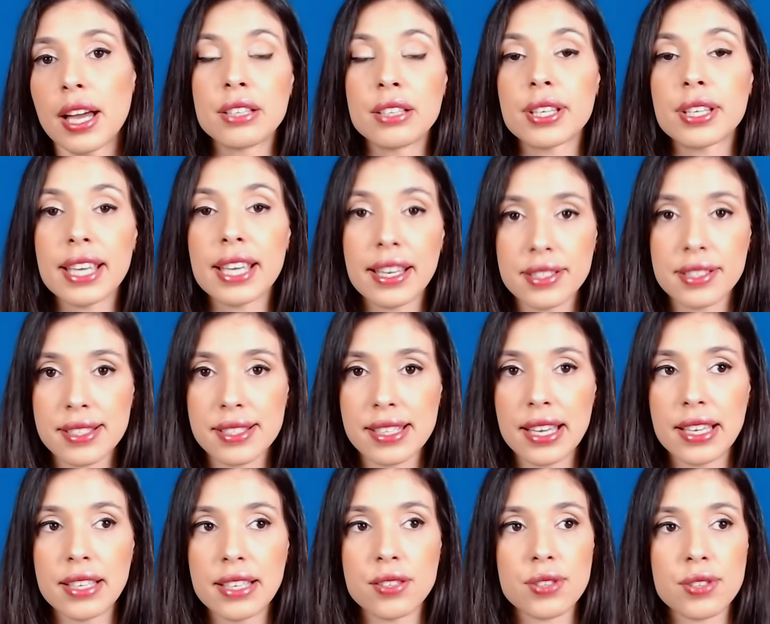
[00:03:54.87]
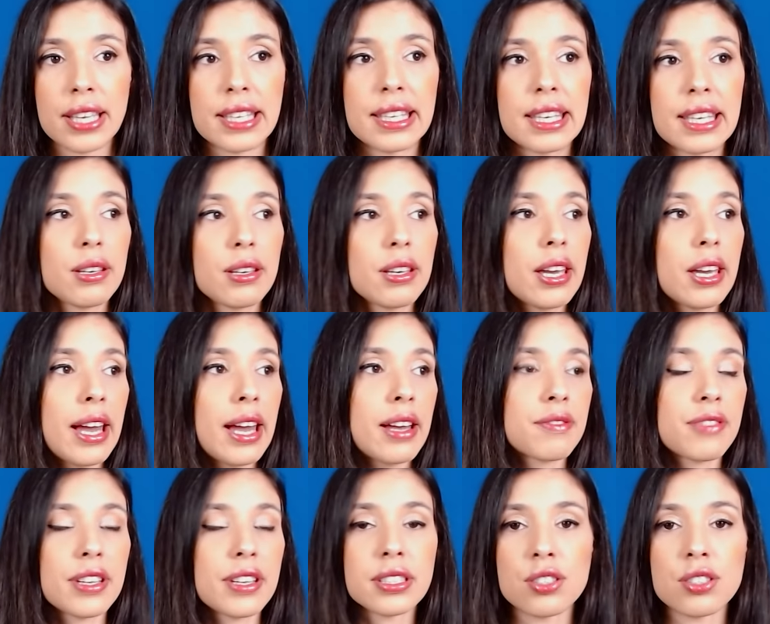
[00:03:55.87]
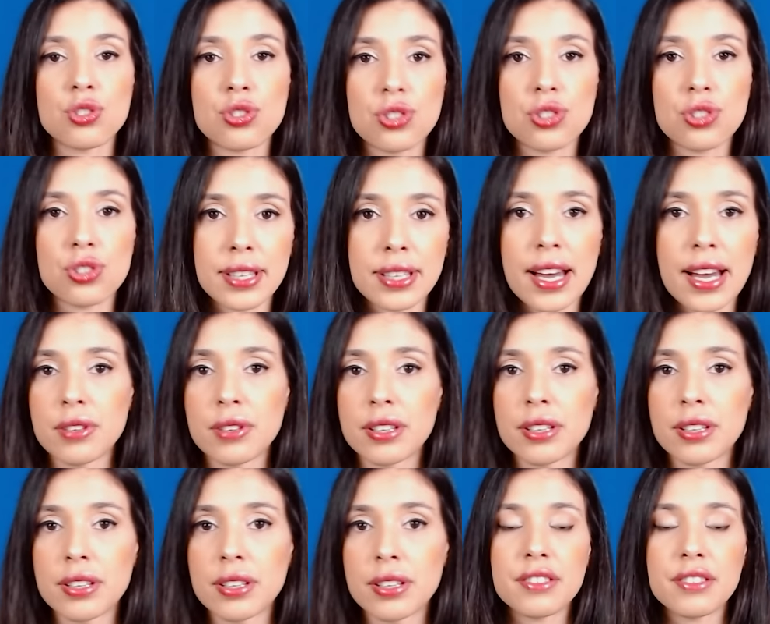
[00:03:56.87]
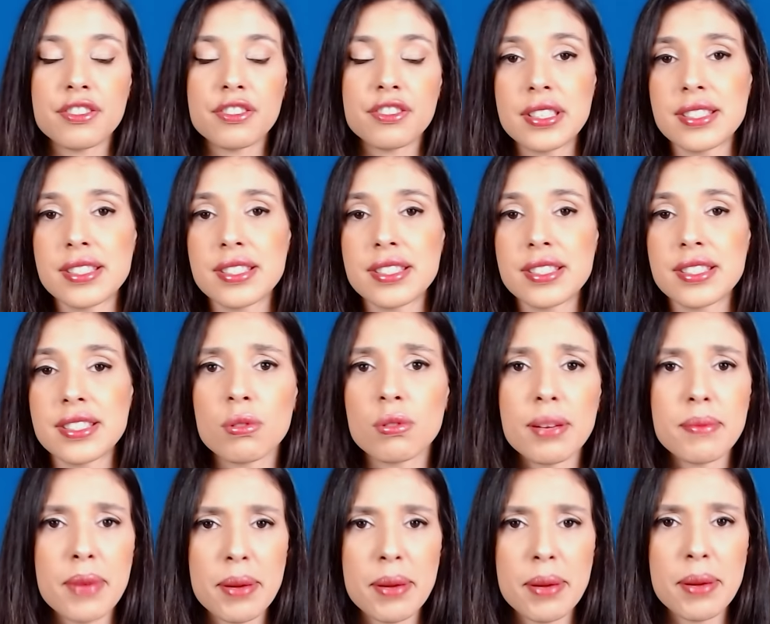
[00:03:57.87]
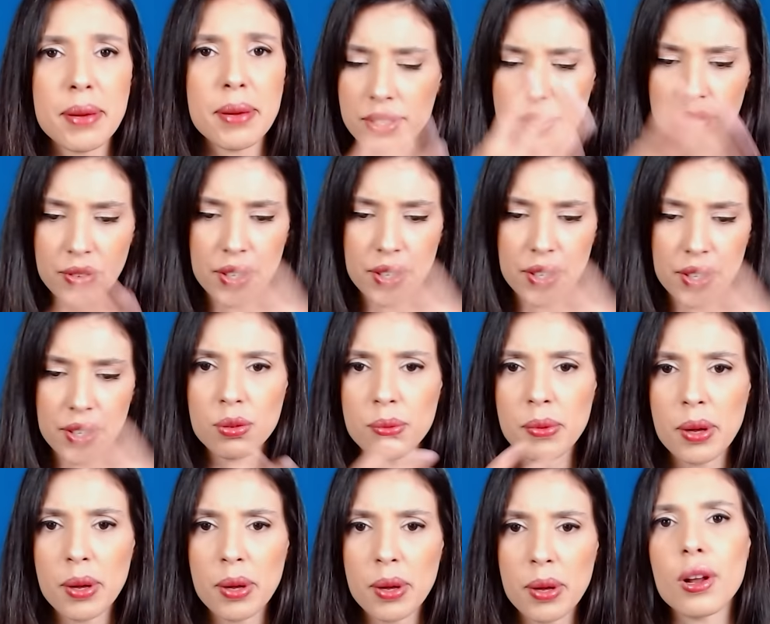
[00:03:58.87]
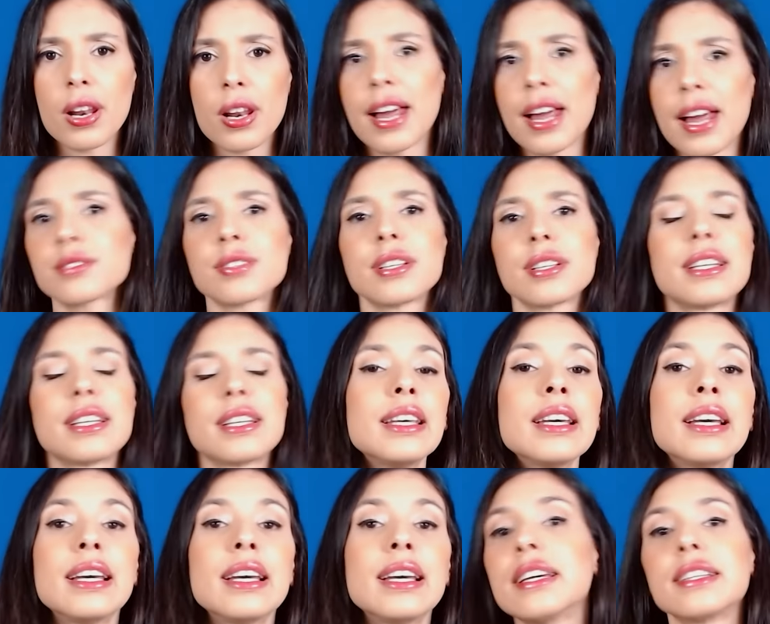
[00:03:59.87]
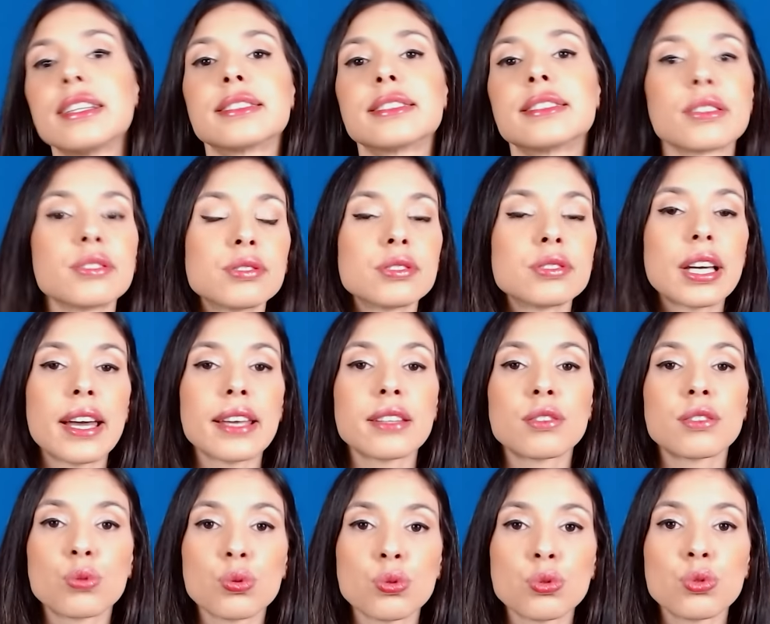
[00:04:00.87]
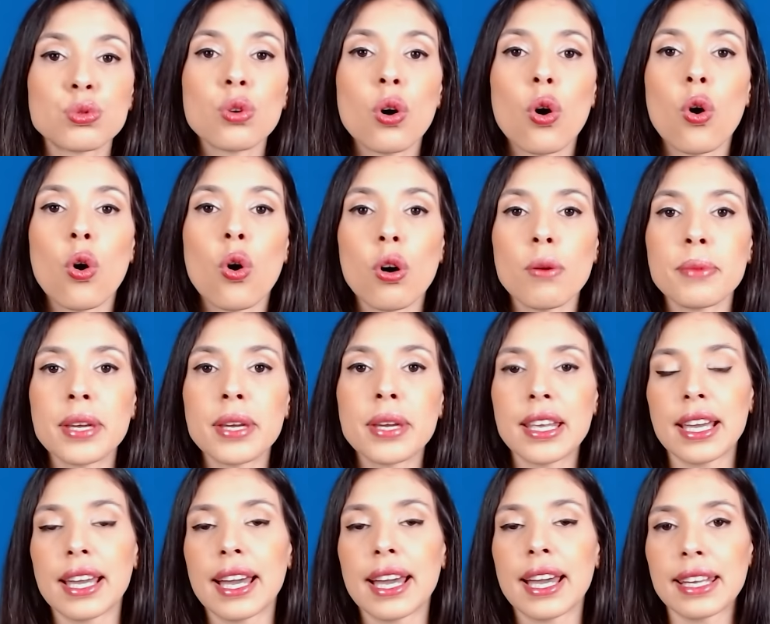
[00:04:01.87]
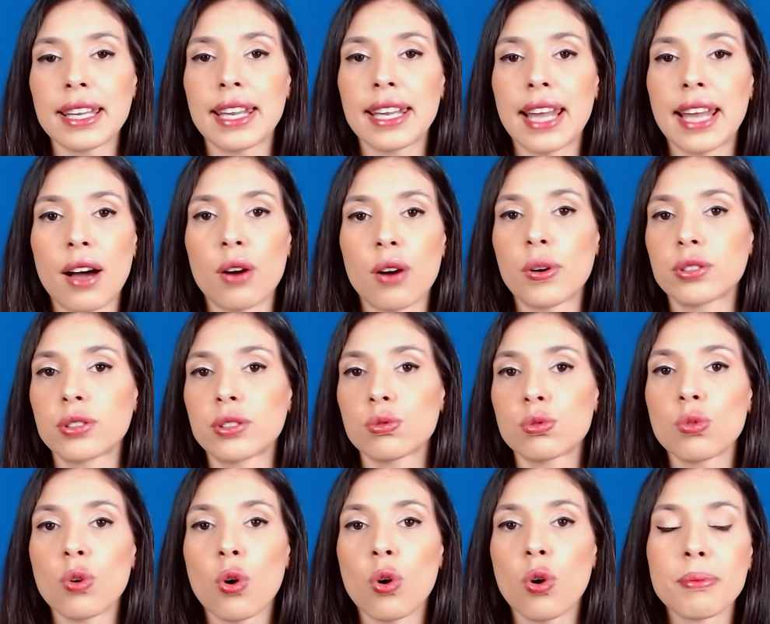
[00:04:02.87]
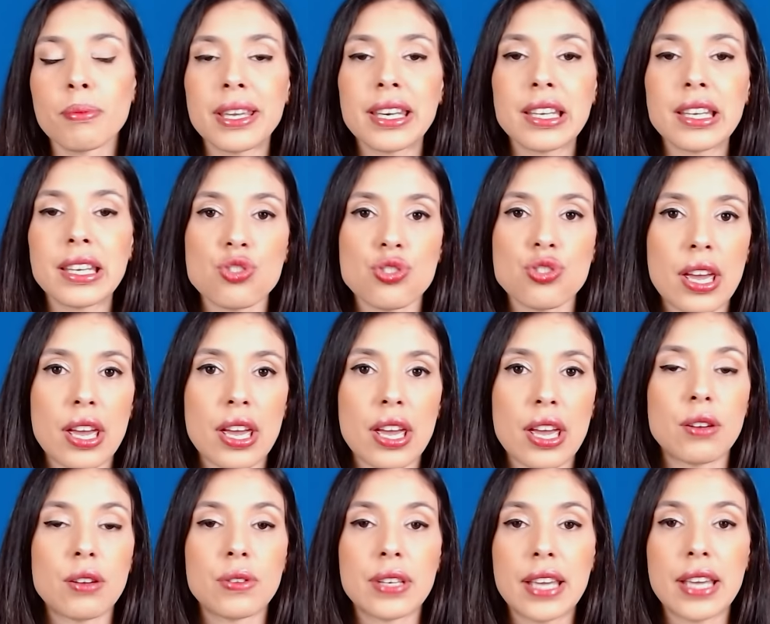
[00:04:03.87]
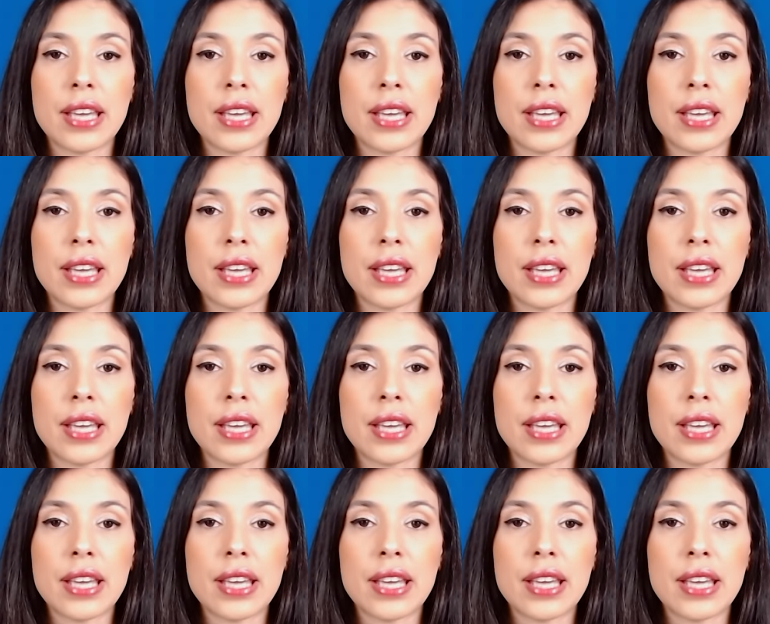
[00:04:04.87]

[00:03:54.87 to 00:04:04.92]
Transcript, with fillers: E o que quer dizer isso? É que a venda digital, a venda física é tudo a mesma coisa, fica tudo meio embolado ali. Então é tudo omnicanal, é tudo omnichannel.